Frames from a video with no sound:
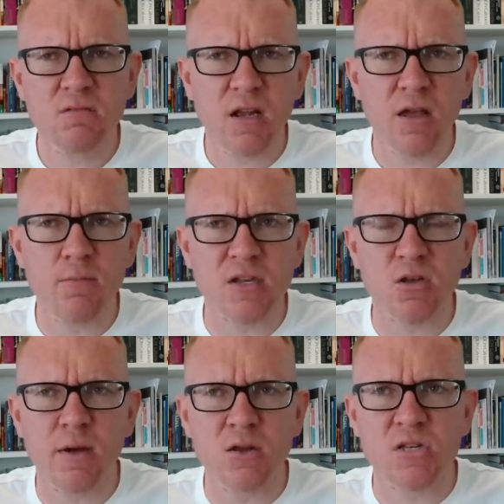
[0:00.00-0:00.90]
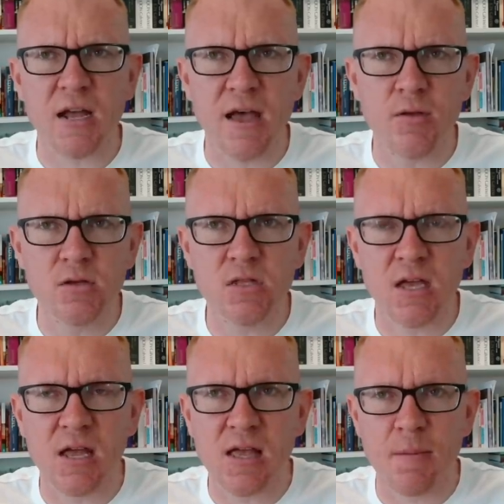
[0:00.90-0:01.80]
creo más o menos sacados de
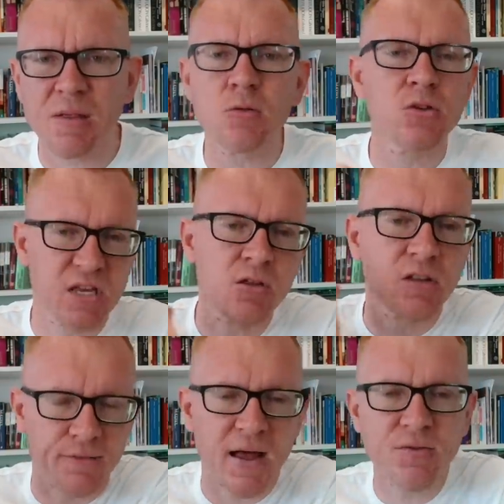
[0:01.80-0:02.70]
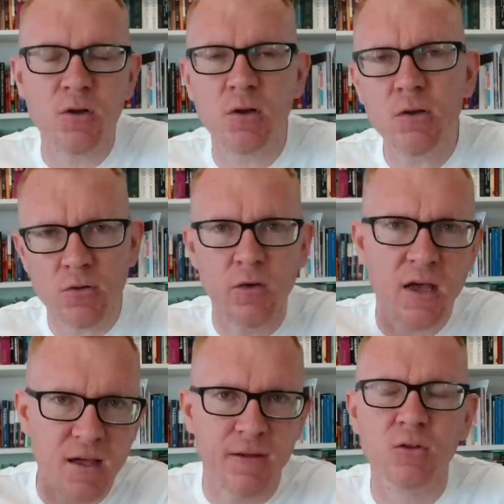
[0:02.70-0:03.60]
que el capítulo. Sigo trabajándolo, no he
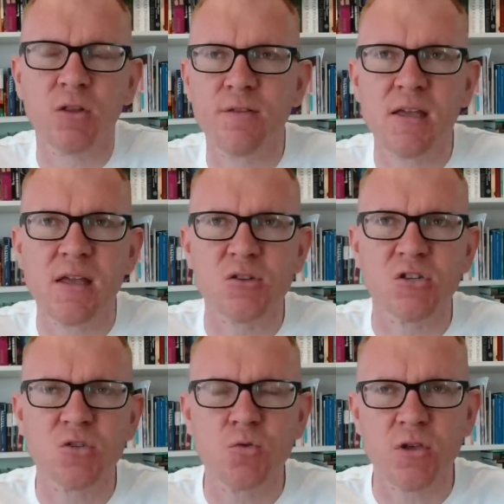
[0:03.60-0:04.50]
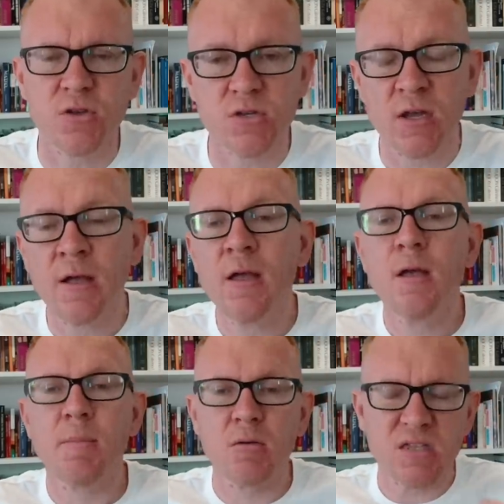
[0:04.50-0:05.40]
acabado todavía los estudios,
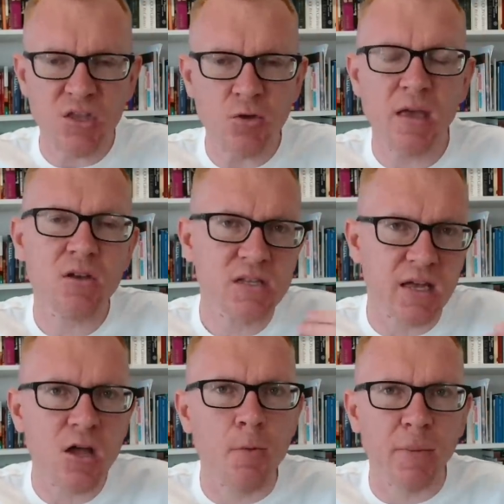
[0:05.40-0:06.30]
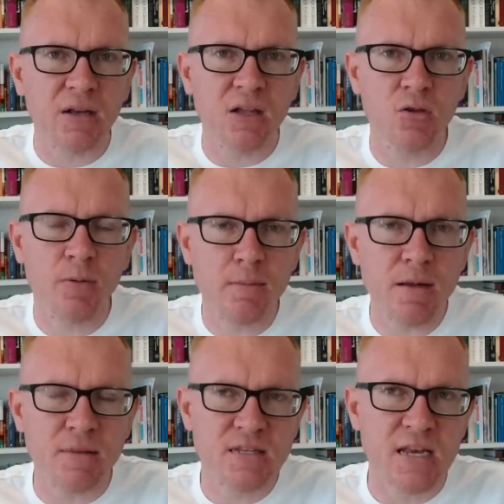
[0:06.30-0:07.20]
pero este domingo estaré compartiendo el primer
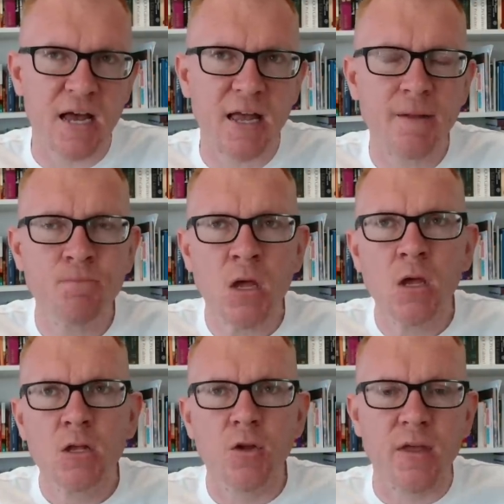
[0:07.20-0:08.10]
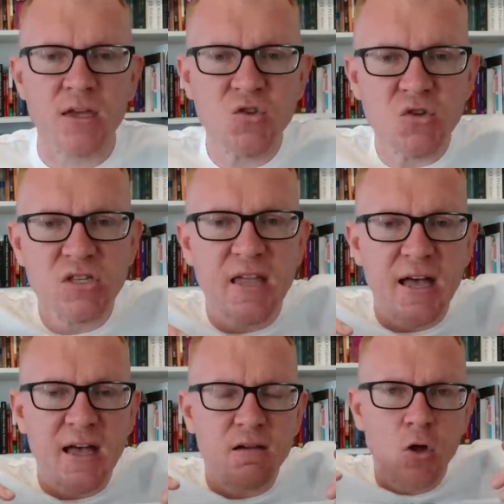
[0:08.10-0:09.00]
mensaje donde Jesús
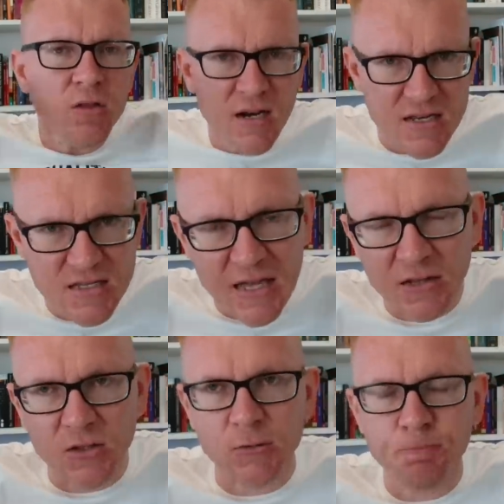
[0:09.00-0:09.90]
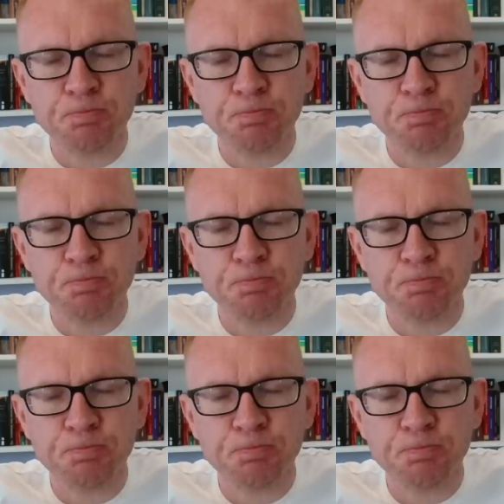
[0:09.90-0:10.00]
está contrastando